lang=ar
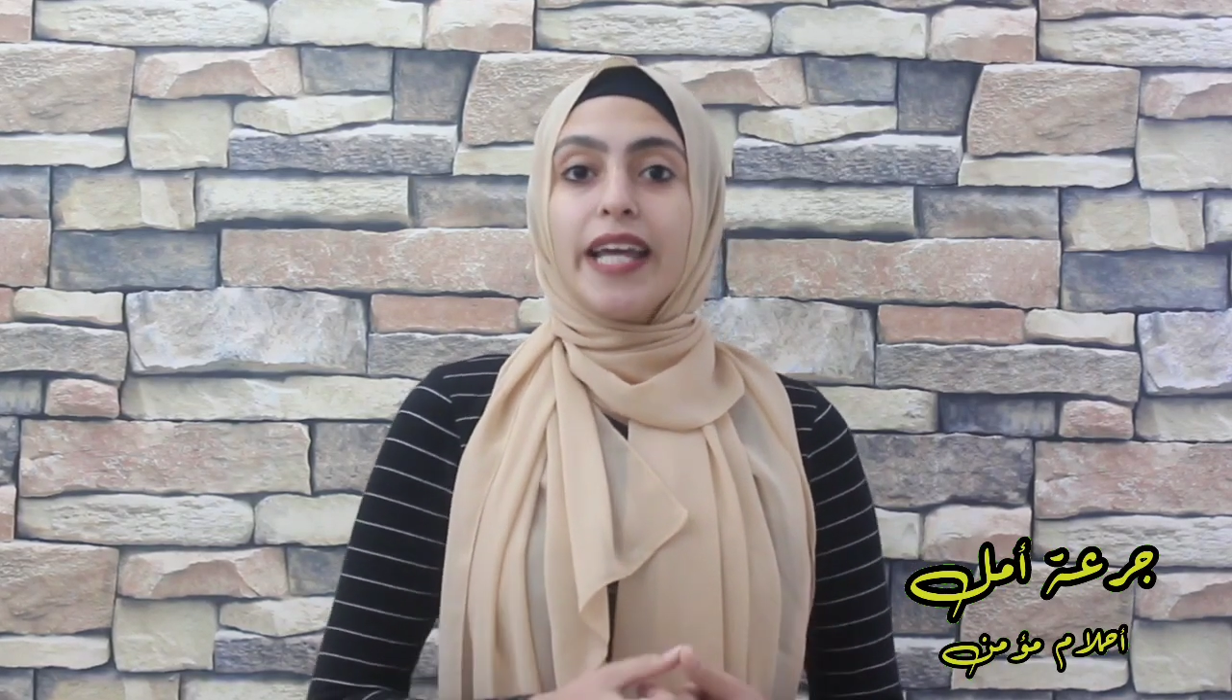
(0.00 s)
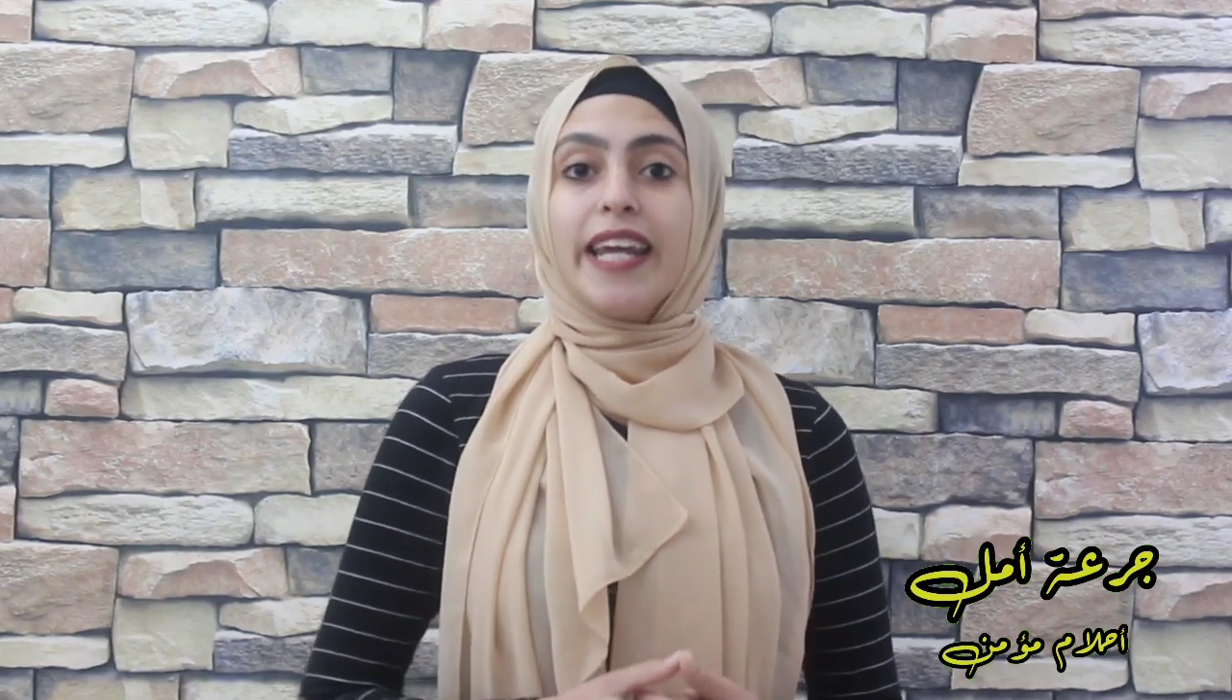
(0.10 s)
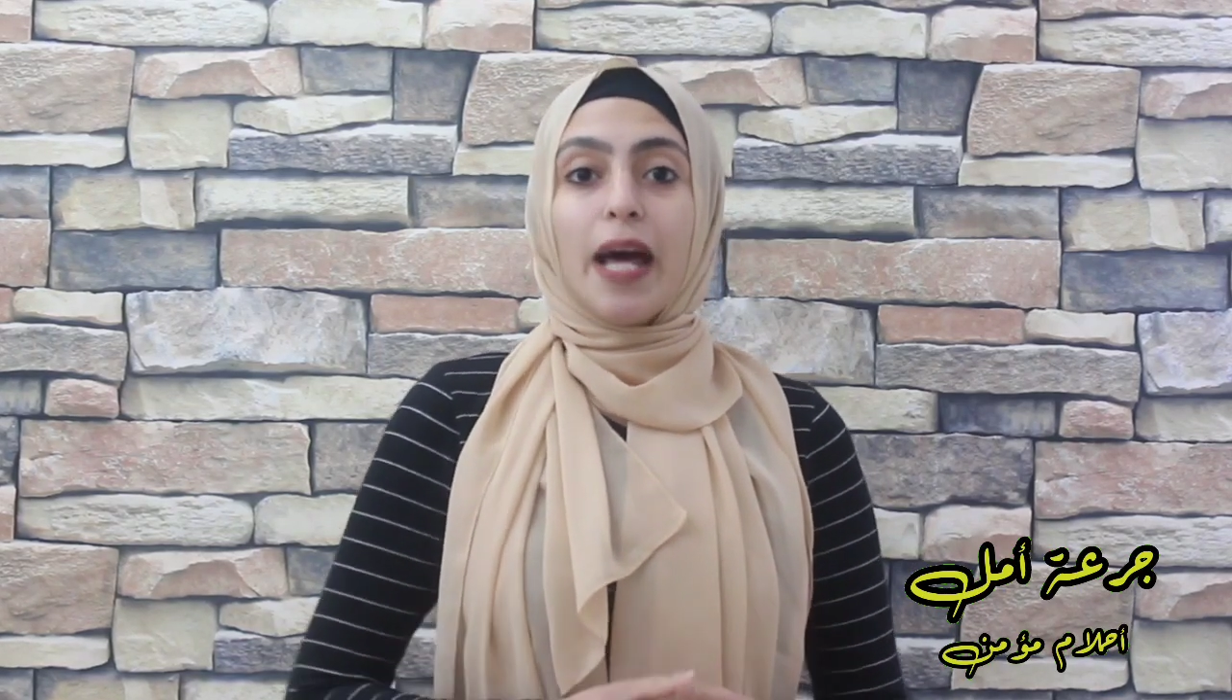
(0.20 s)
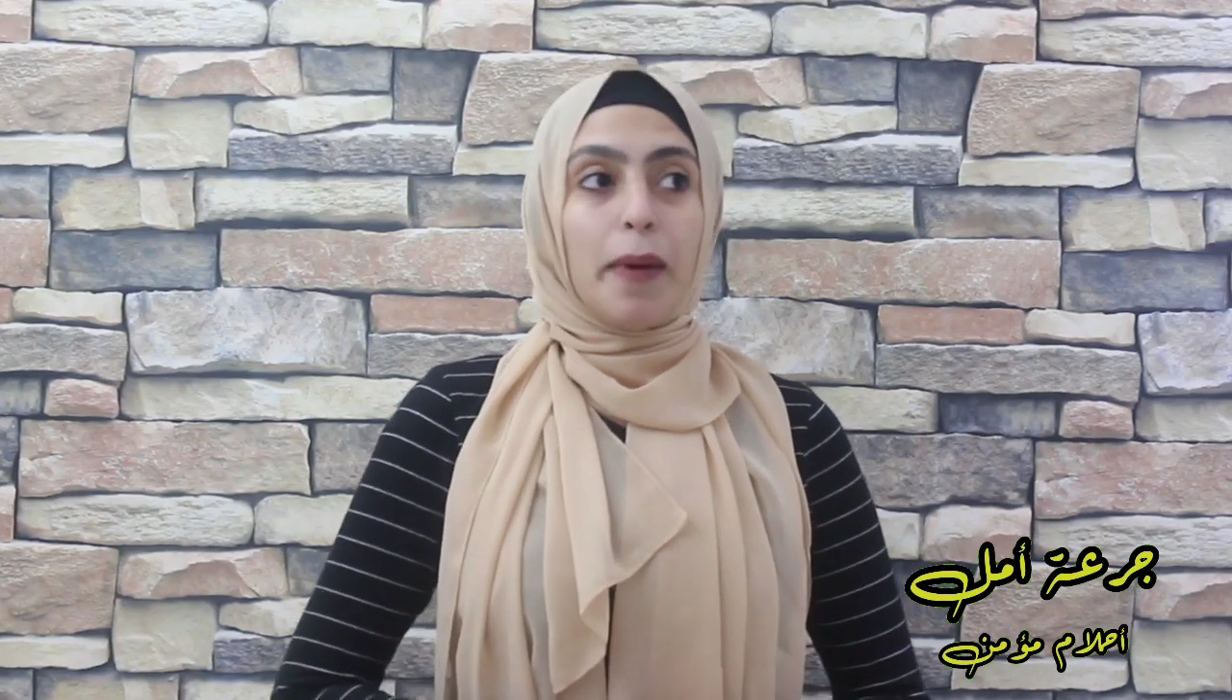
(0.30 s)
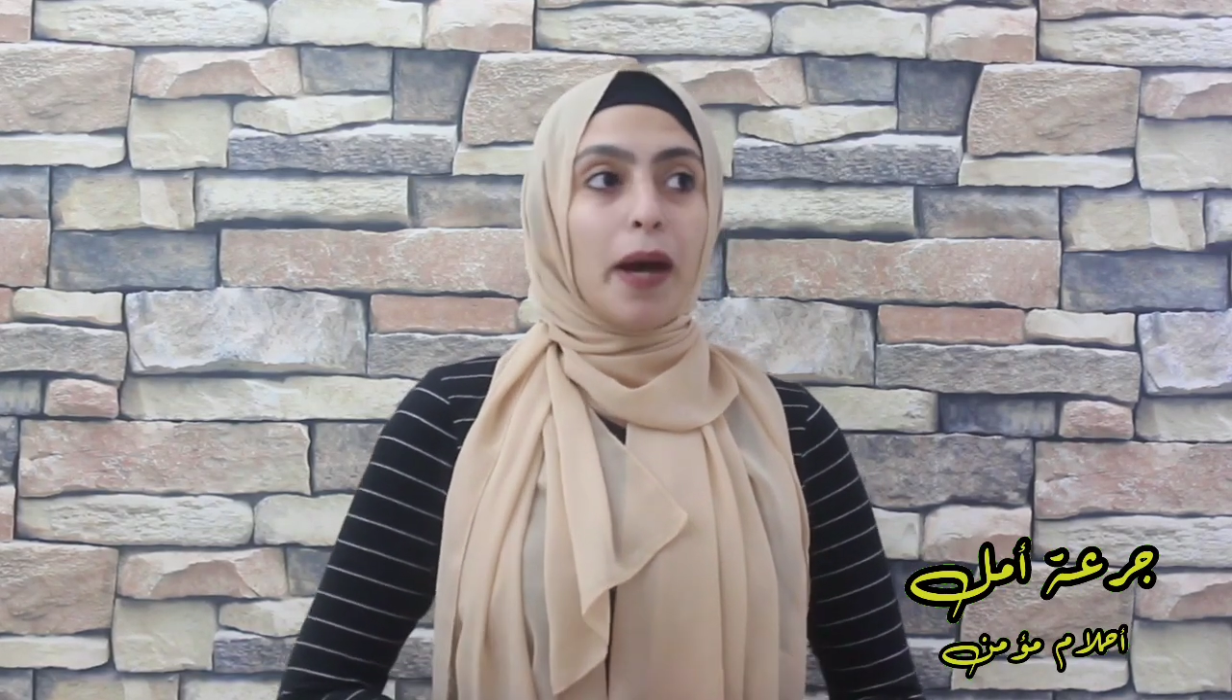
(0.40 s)

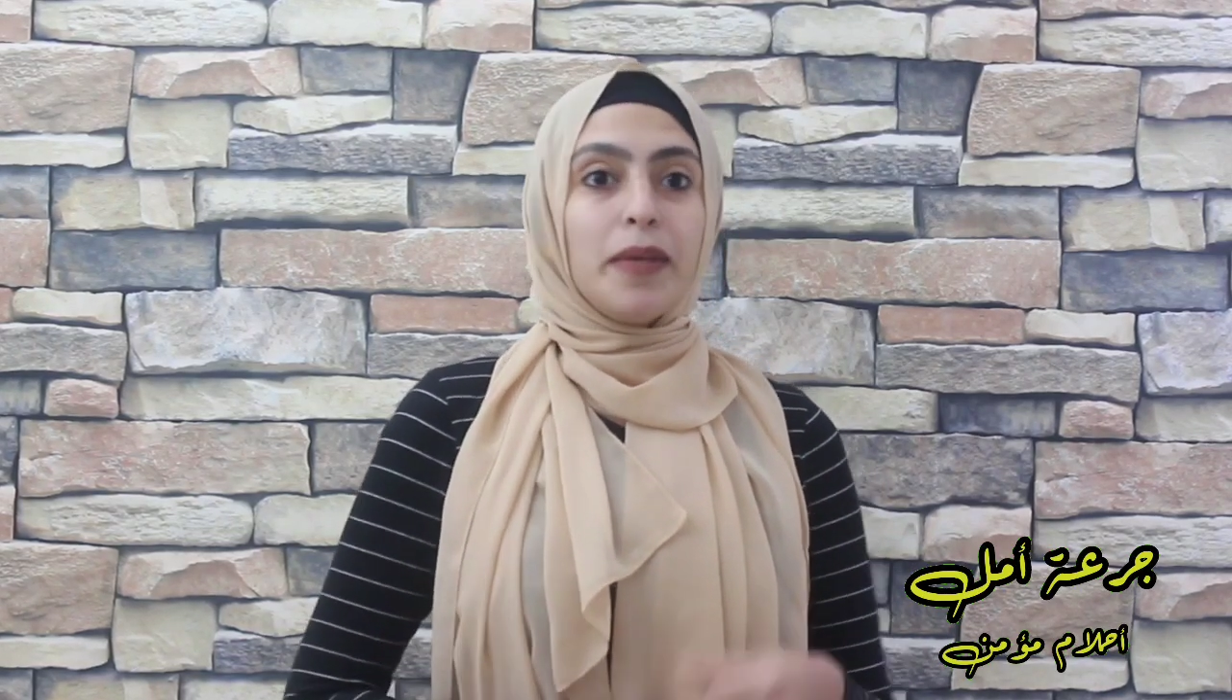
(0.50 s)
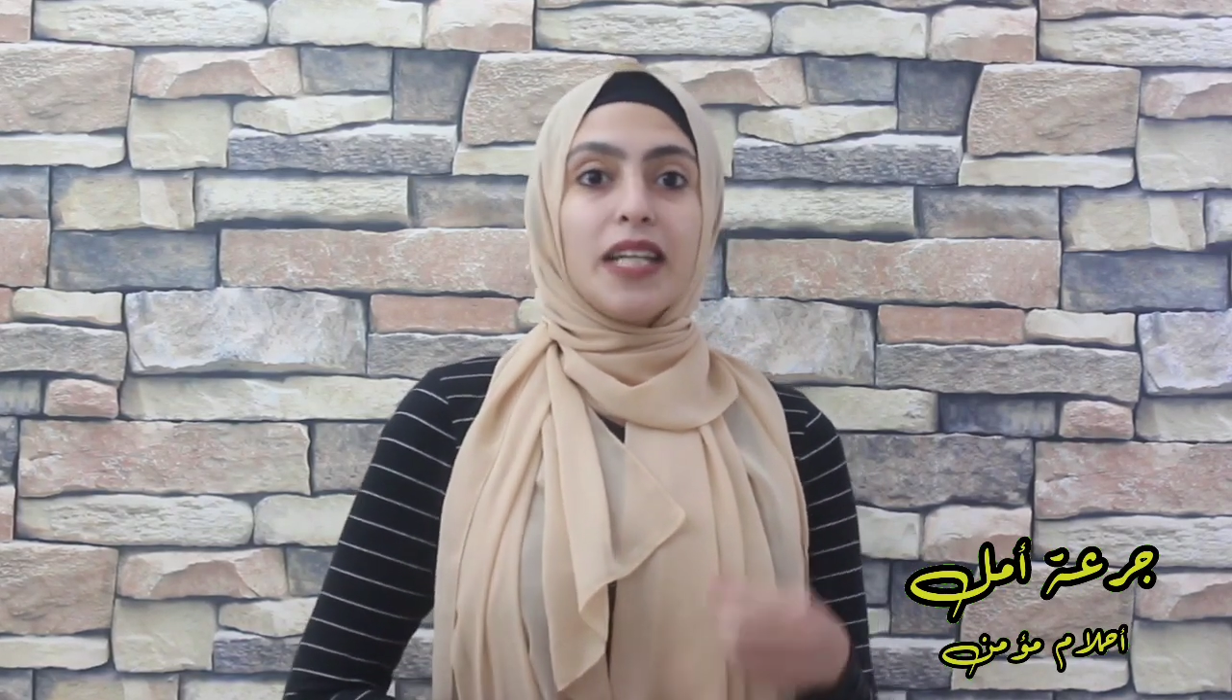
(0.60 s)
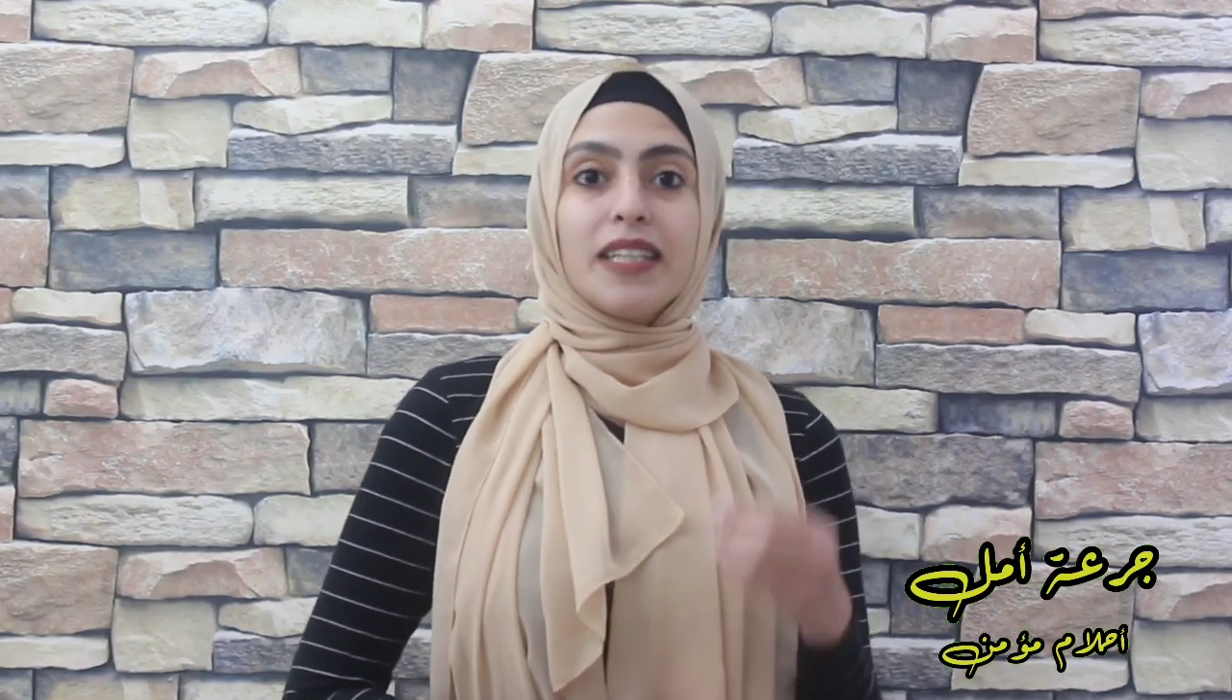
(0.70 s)
نابع من